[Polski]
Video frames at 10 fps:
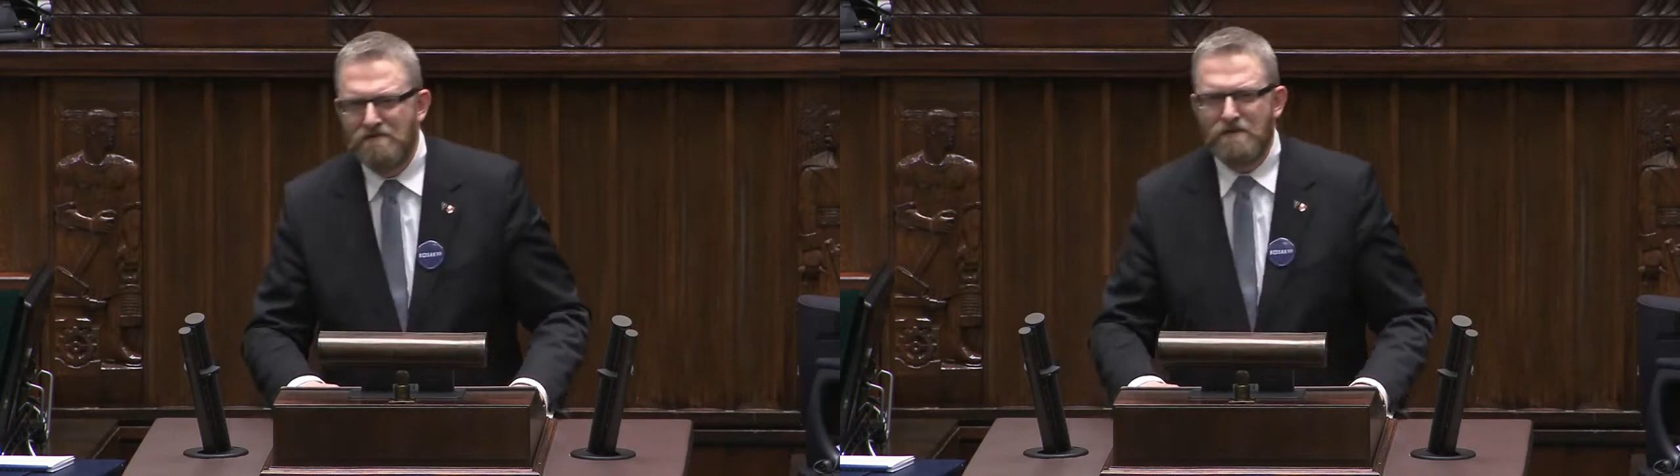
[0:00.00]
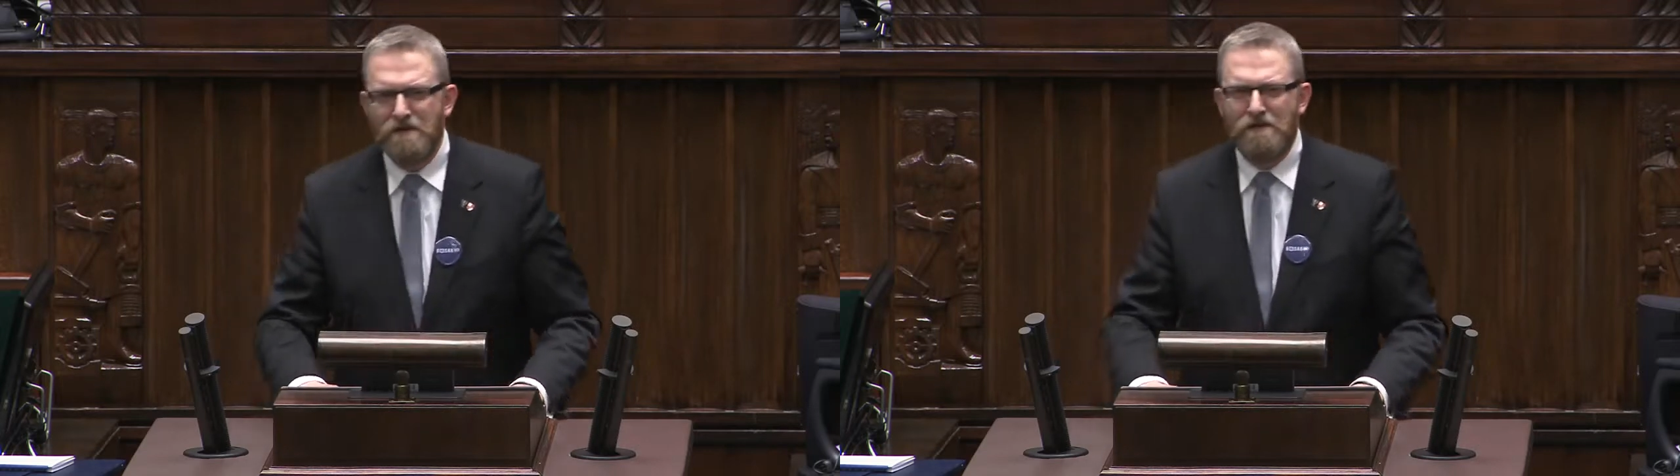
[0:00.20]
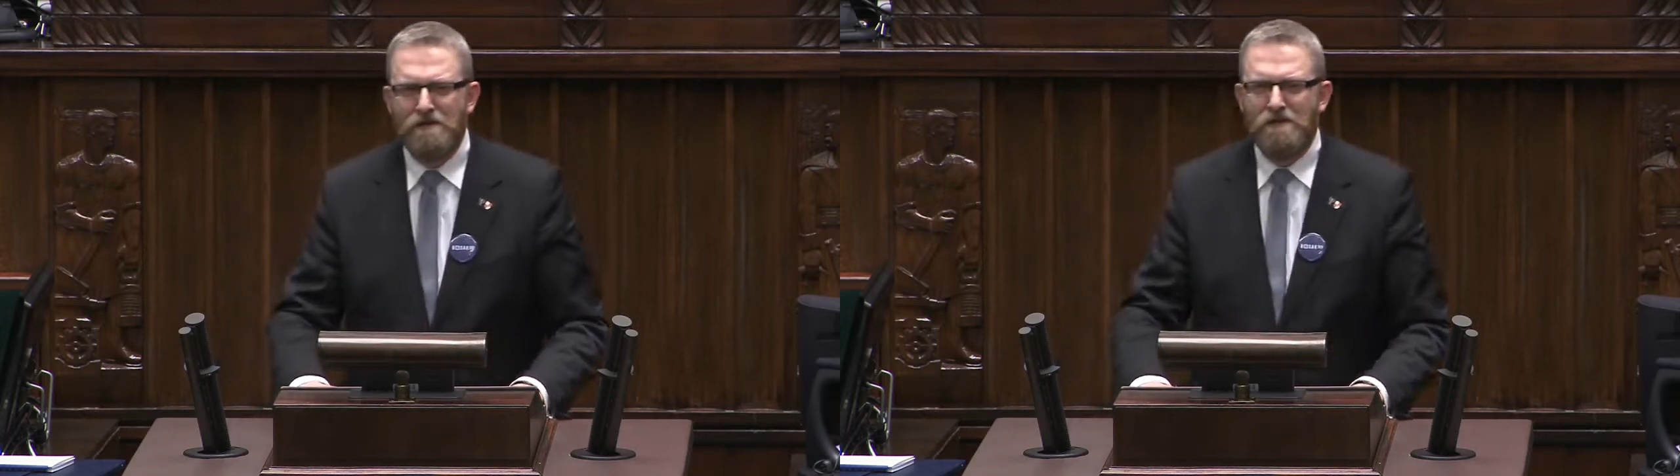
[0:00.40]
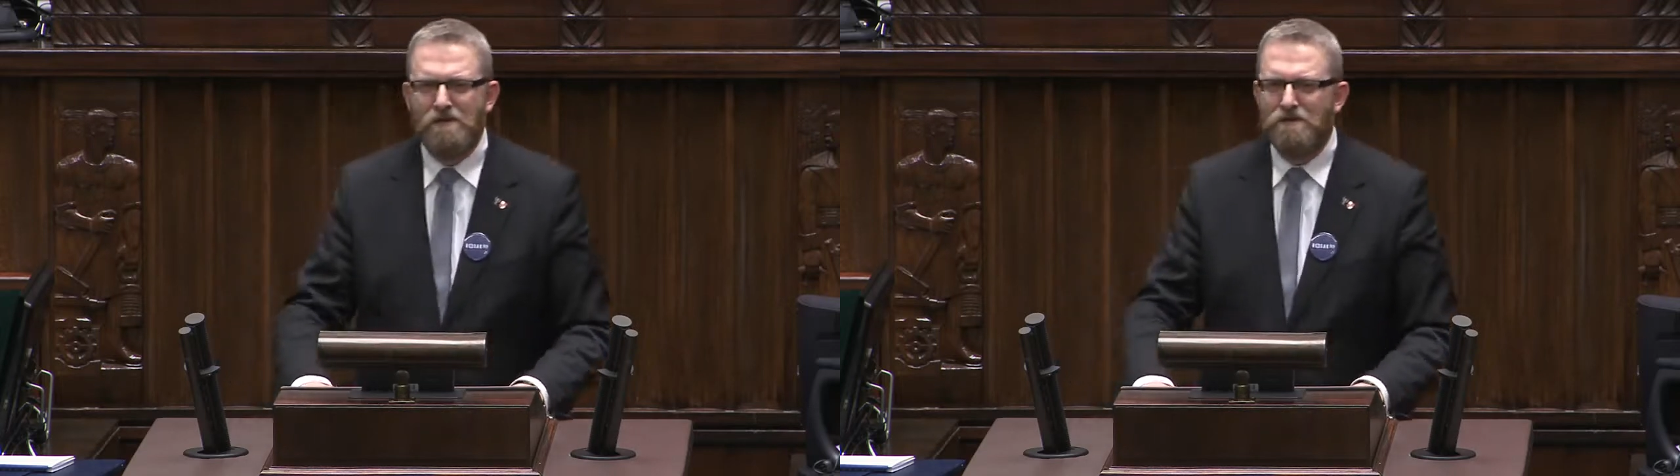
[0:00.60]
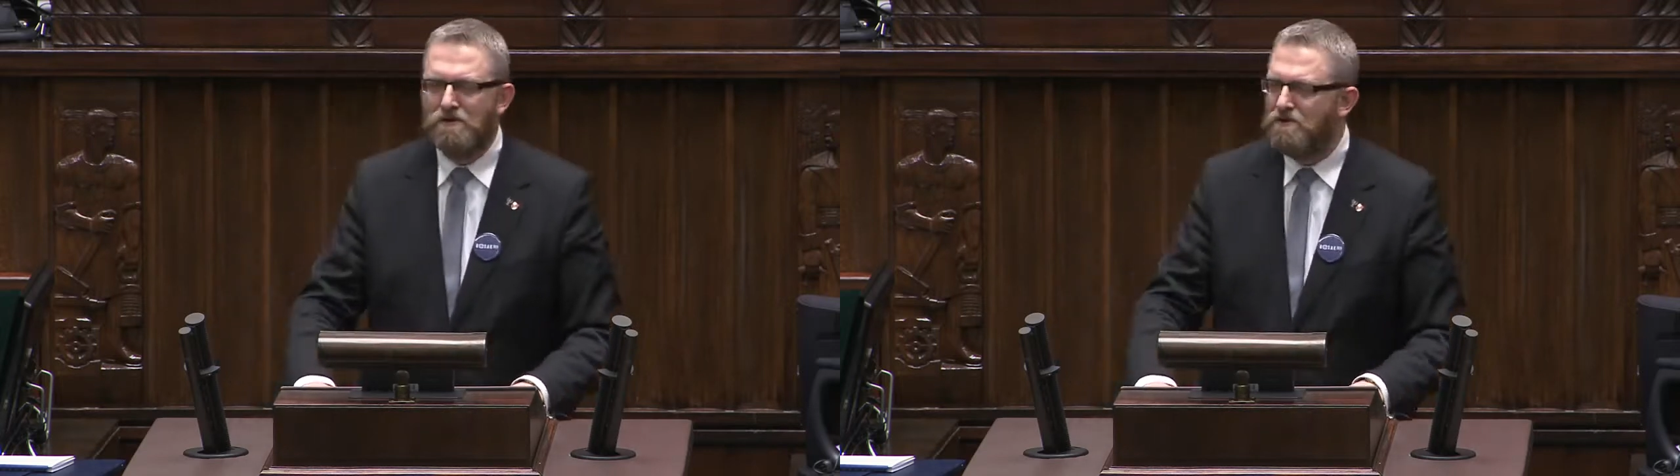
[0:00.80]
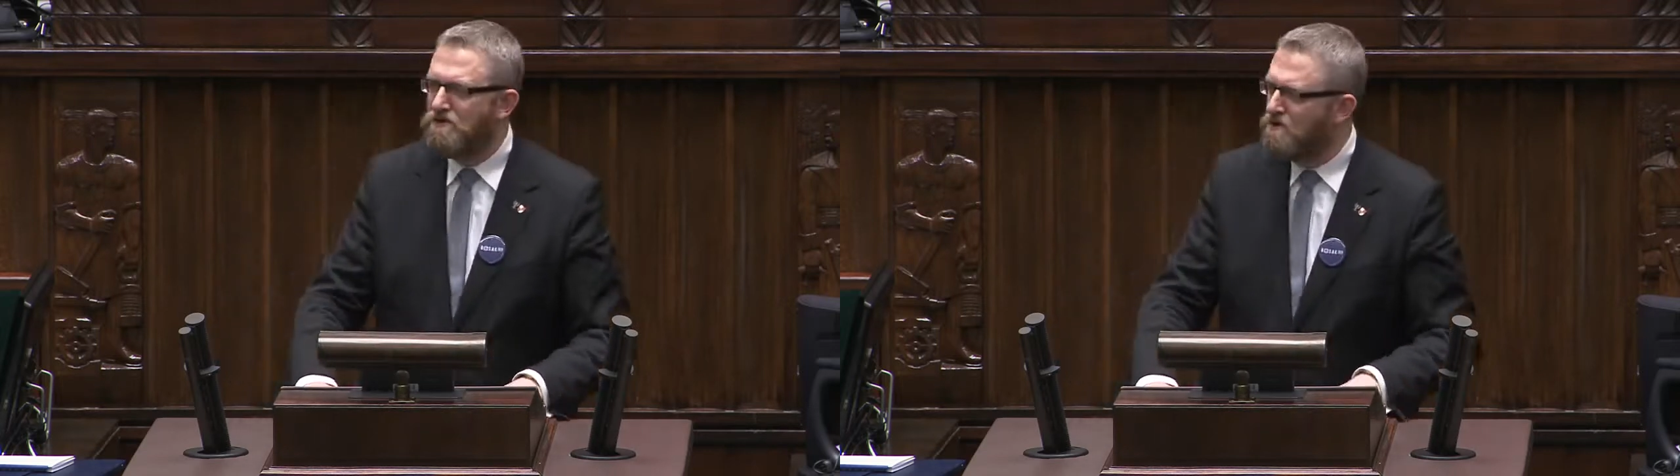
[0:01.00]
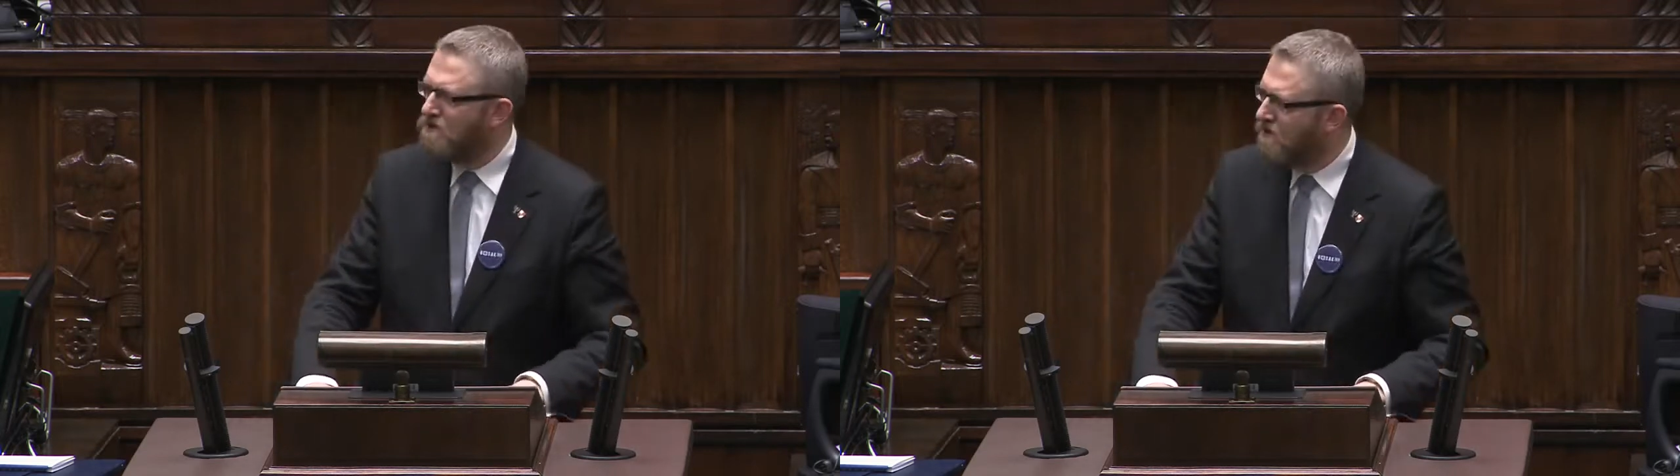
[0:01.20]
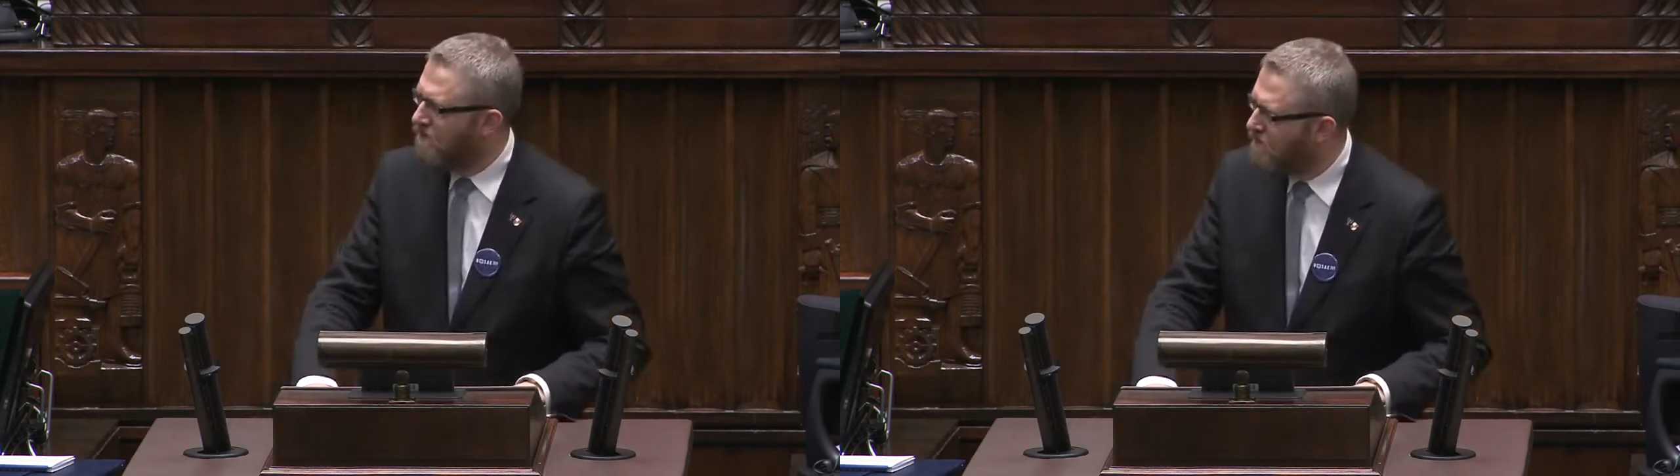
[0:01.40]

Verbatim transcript: w tej dziś